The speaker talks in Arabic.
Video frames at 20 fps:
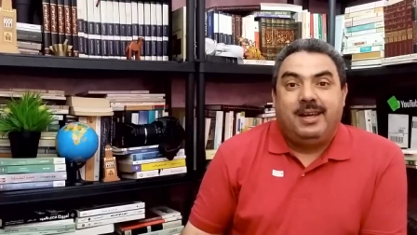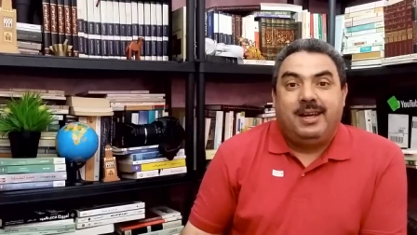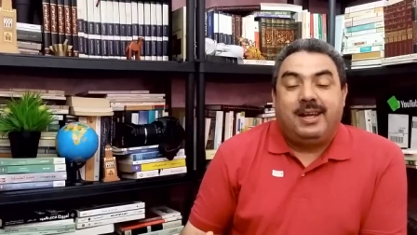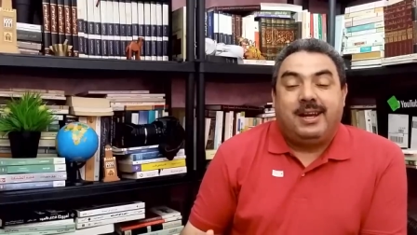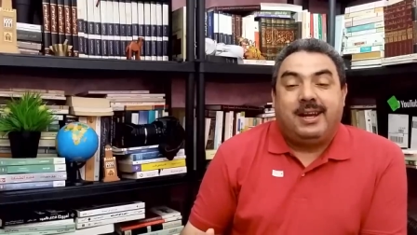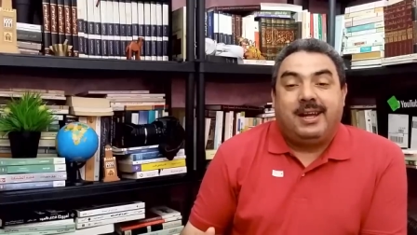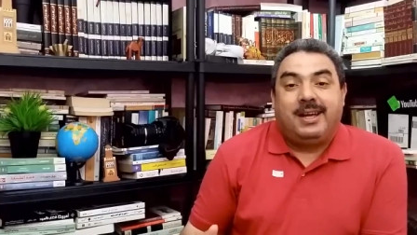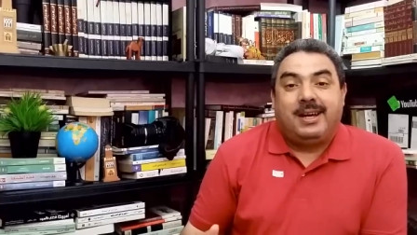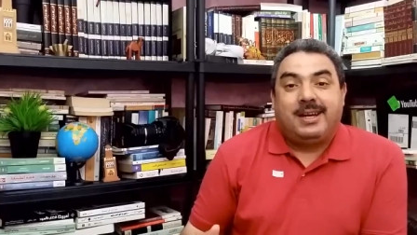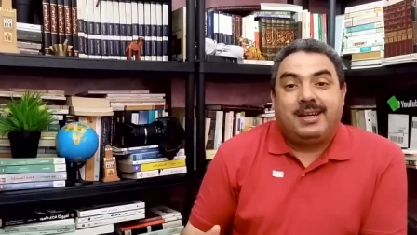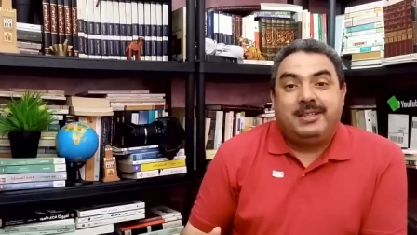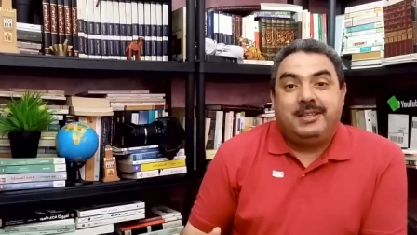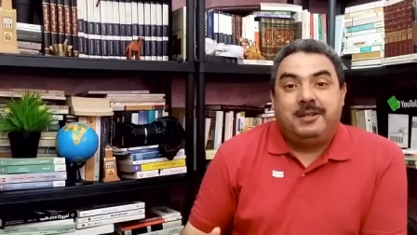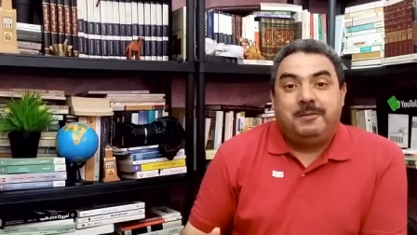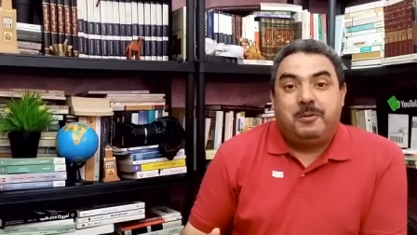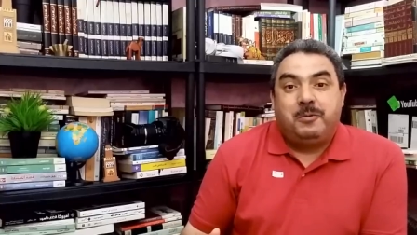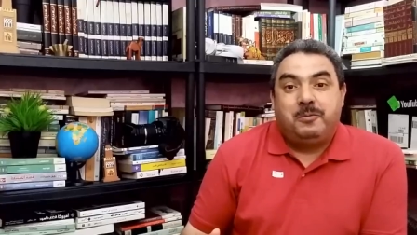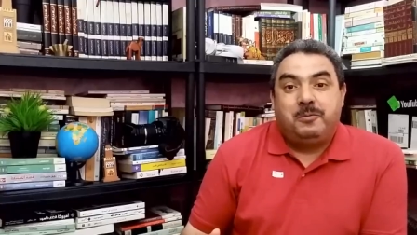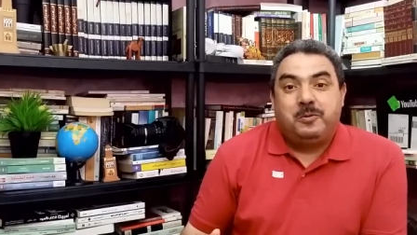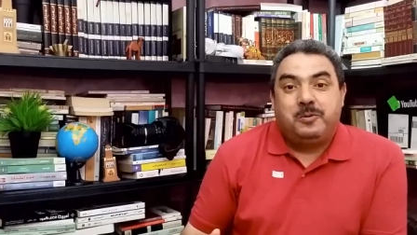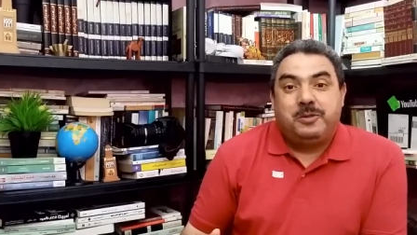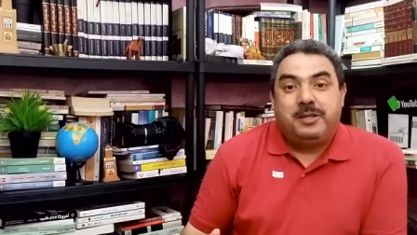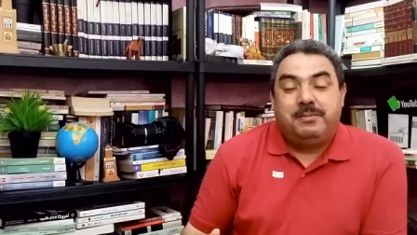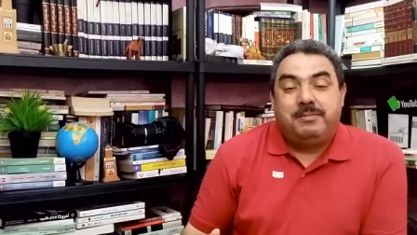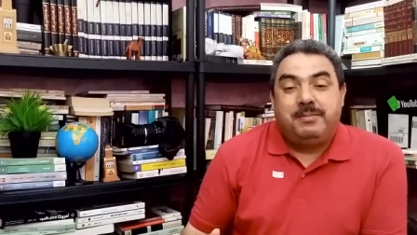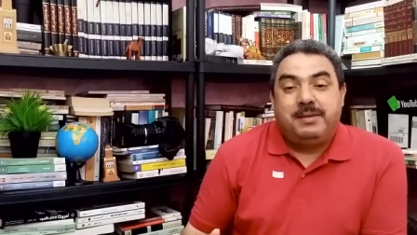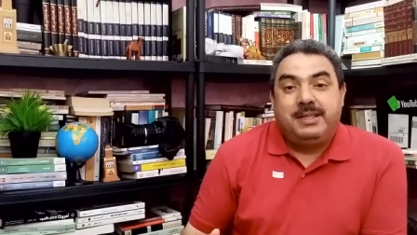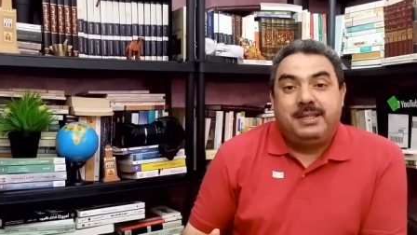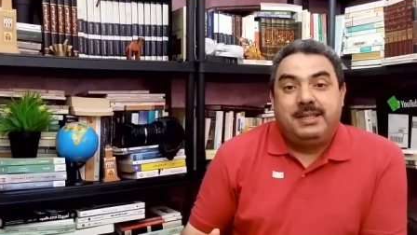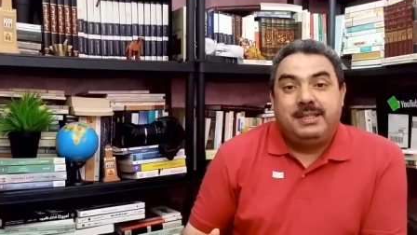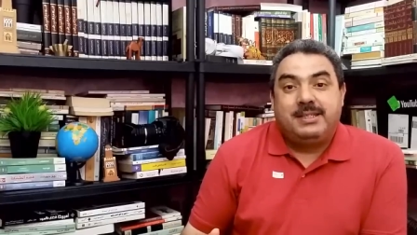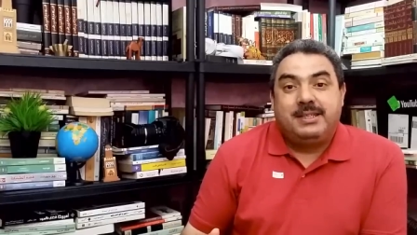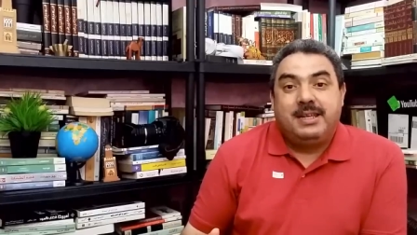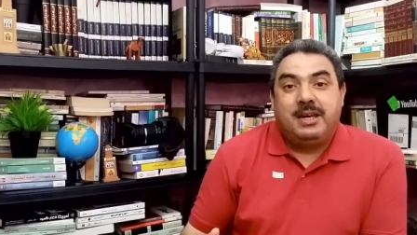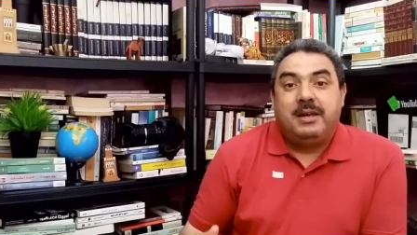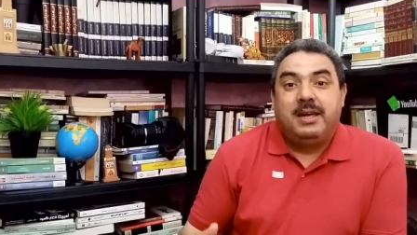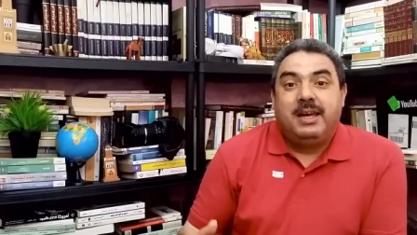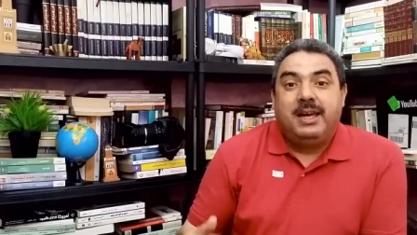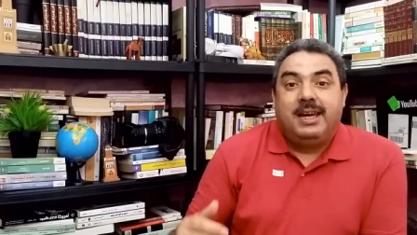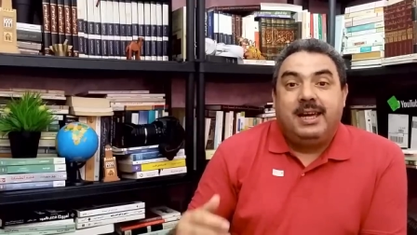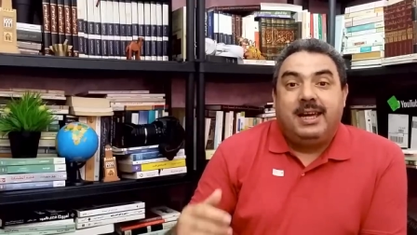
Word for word: راها قديمه ومتميزه